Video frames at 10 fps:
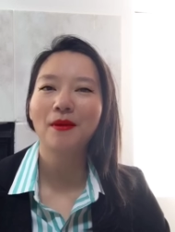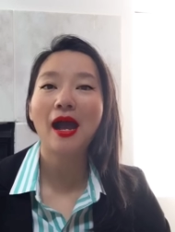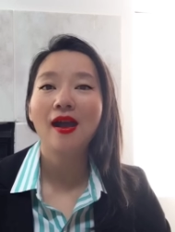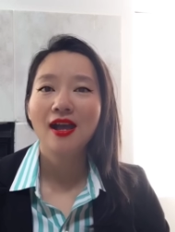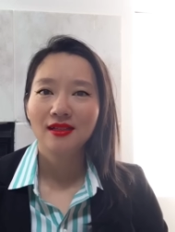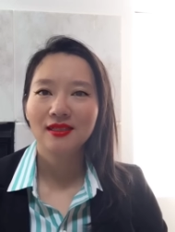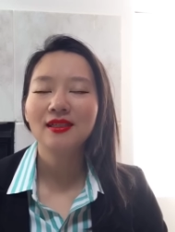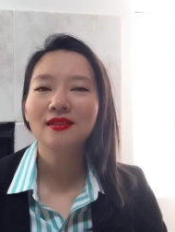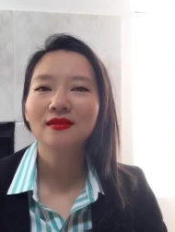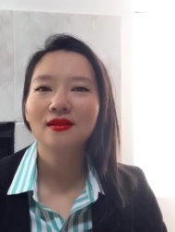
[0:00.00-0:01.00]
吧。第
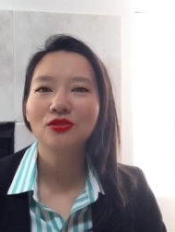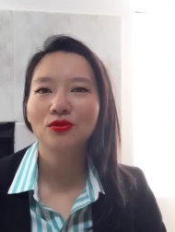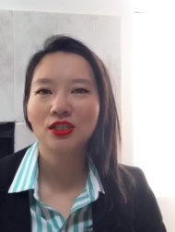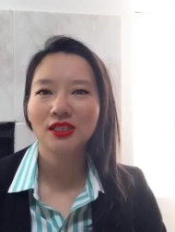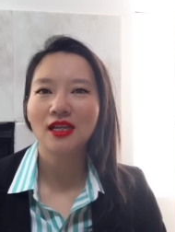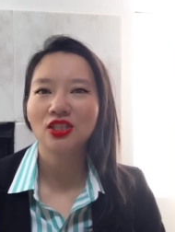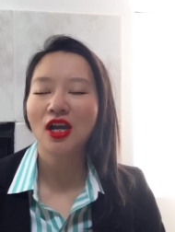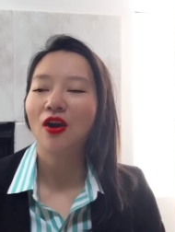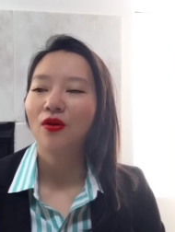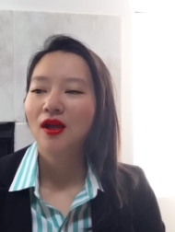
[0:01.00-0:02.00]
一个呢就是香
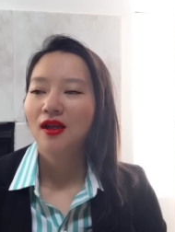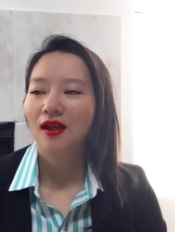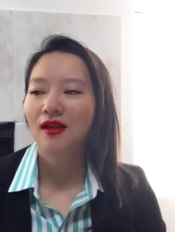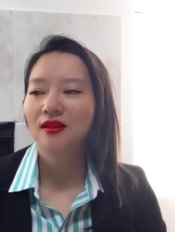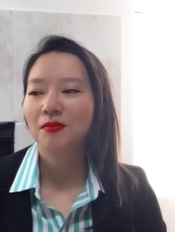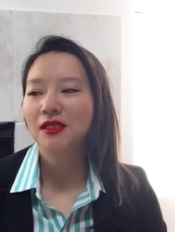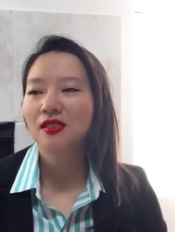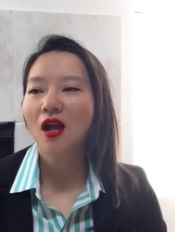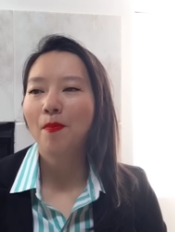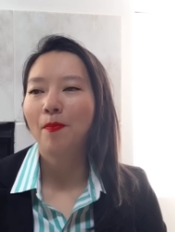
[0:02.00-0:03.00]
蕉，呃，你们
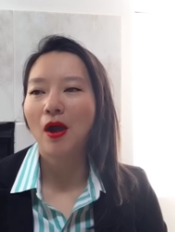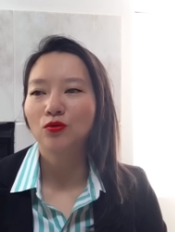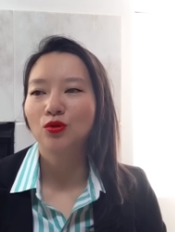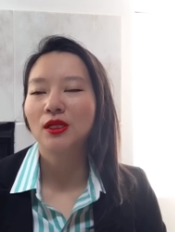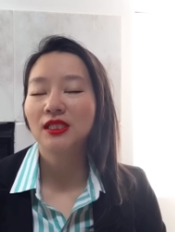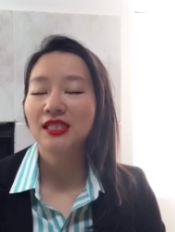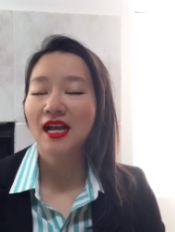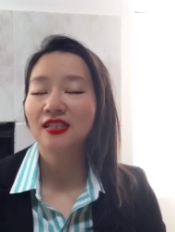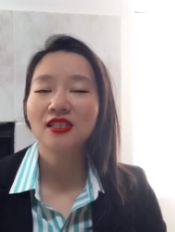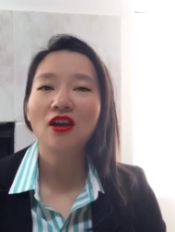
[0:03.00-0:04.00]
知道保存
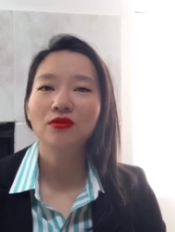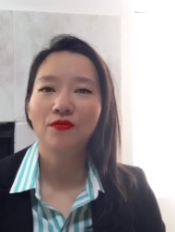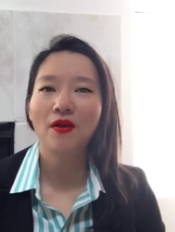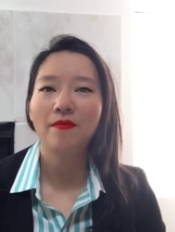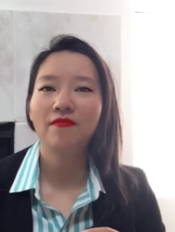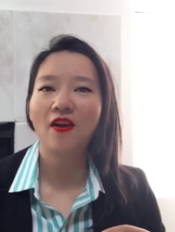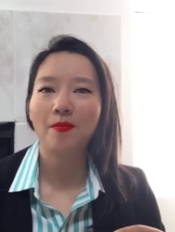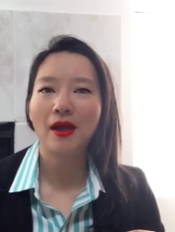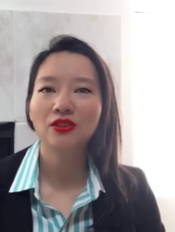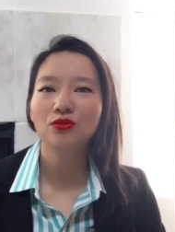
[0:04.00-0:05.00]
香蕉的方法
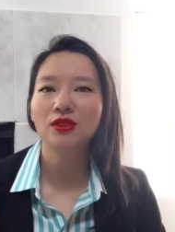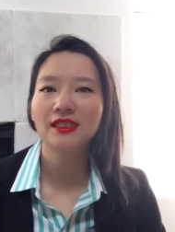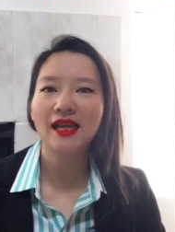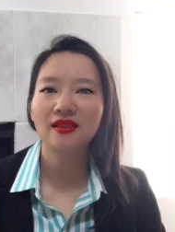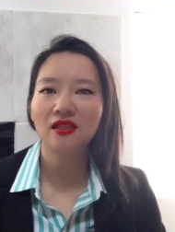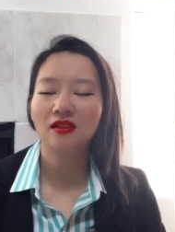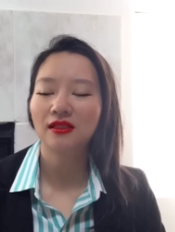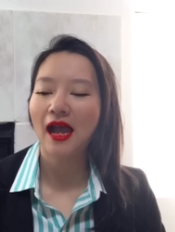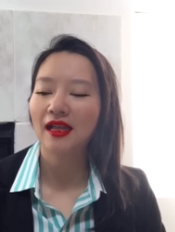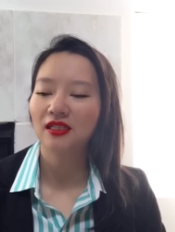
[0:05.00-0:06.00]
吗？就是在那个
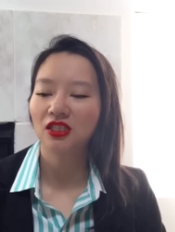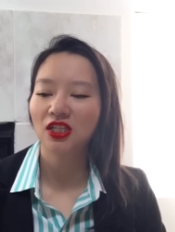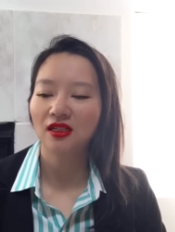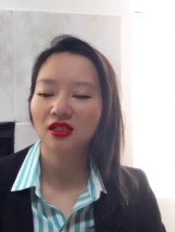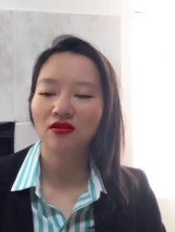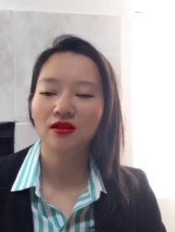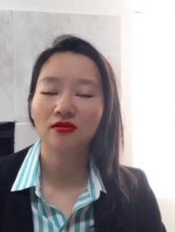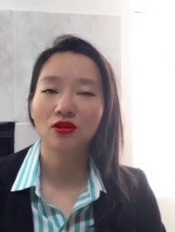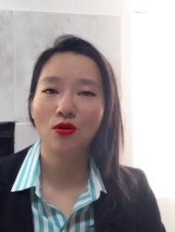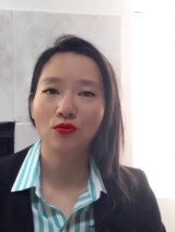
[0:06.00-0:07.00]
它的香蕉
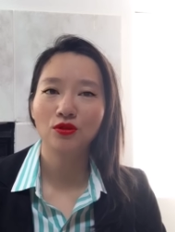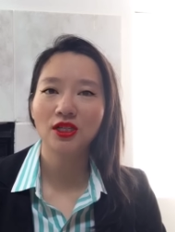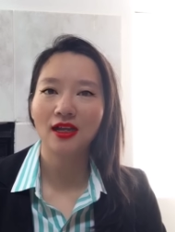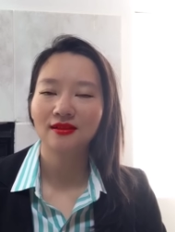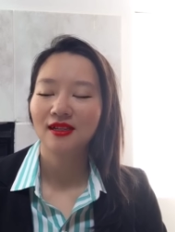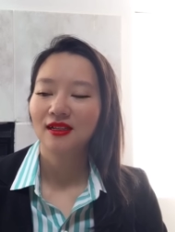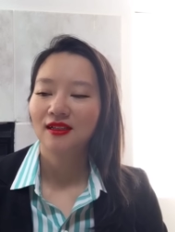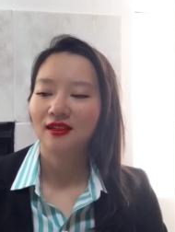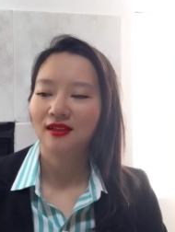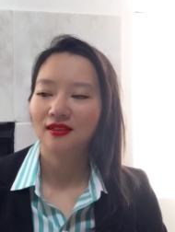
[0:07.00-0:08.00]
的头上。
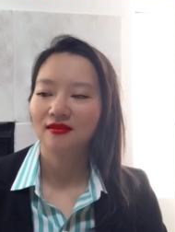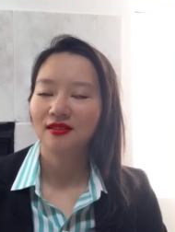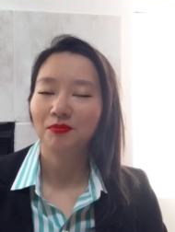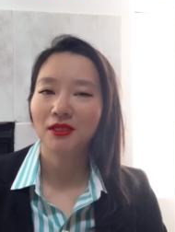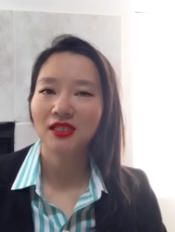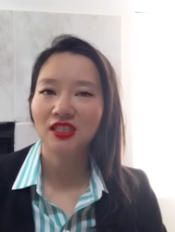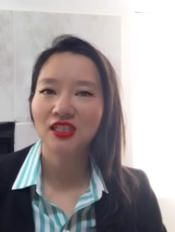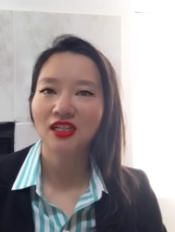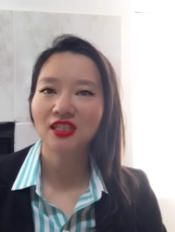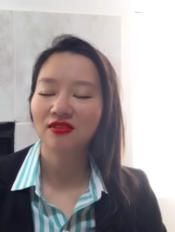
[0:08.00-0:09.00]
呃，你们提
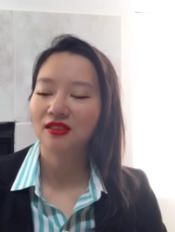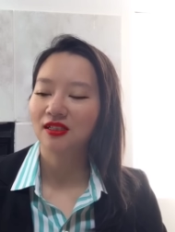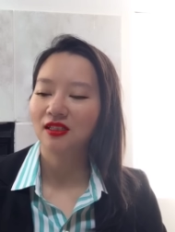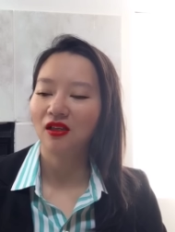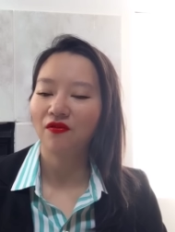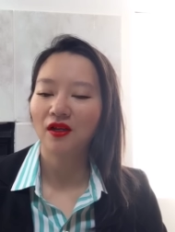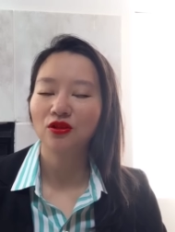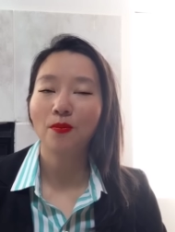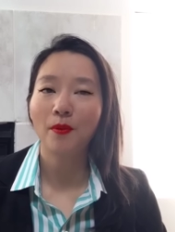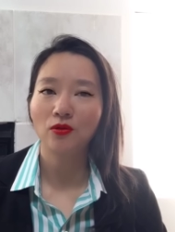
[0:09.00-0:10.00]
香蕉的那个地
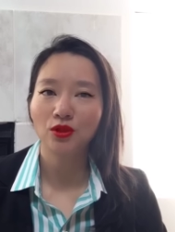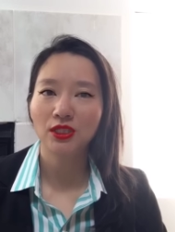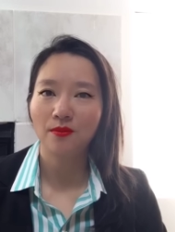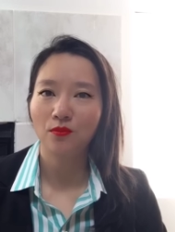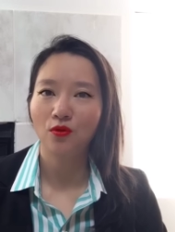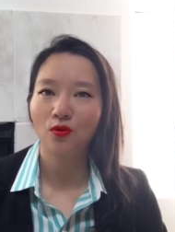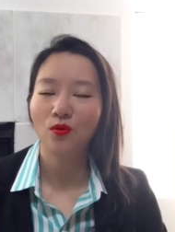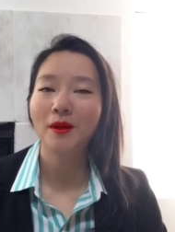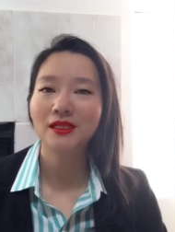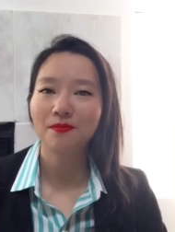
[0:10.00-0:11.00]
方用保鲜膜，
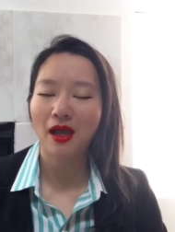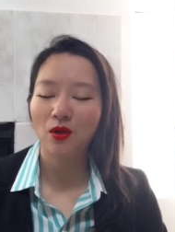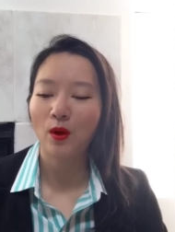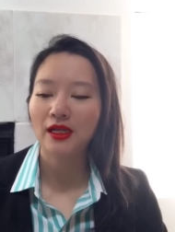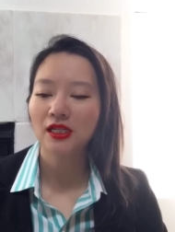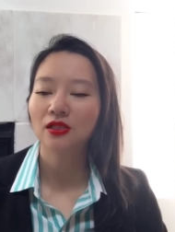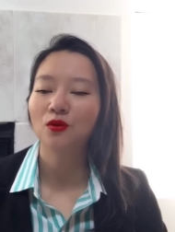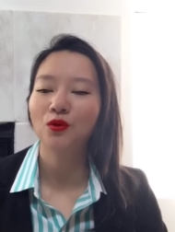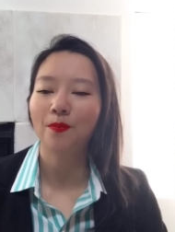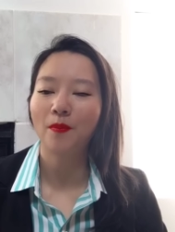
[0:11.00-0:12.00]
我每次买回来现在都
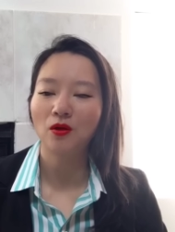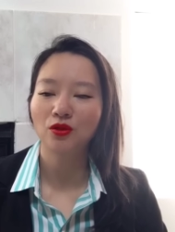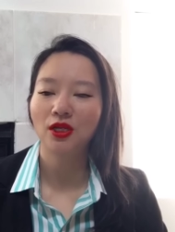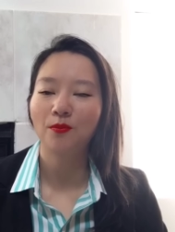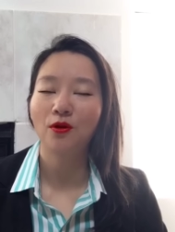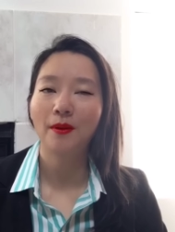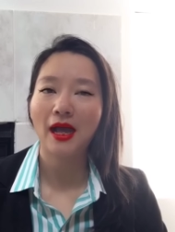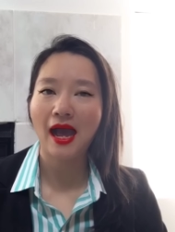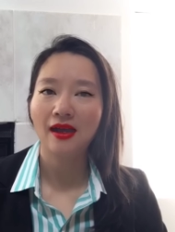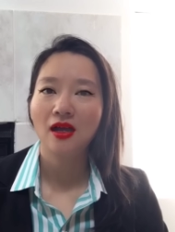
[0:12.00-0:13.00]
会用保鲜膜把
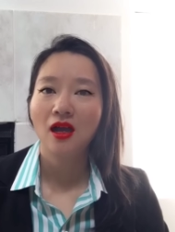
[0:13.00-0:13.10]
它